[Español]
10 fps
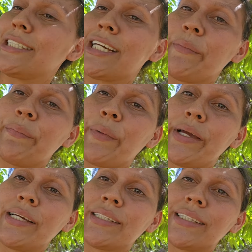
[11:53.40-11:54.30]
que
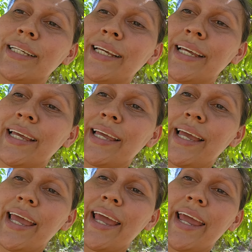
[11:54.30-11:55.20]
pues
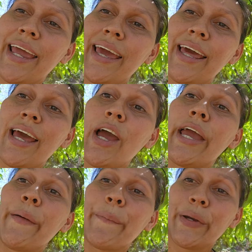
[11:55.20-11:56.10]
eh,
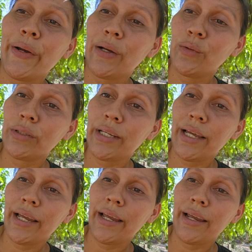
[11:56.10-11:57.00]
espero y les
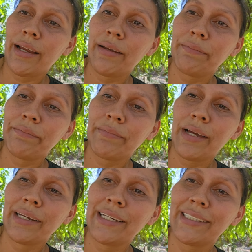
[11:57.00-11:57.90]
guste,
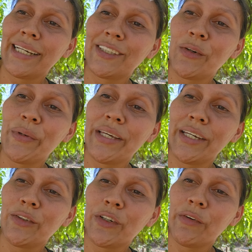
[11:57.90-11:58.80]
aunque sea estos
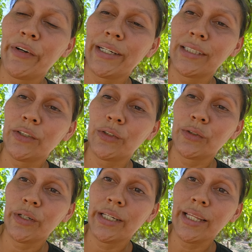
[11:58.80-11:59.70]
videitos que voy a hacer yo
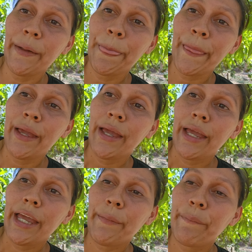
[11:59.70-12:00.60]
solita.
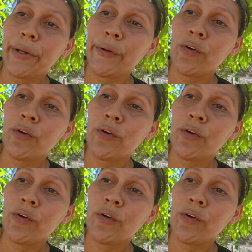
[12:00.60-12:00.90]
Espero y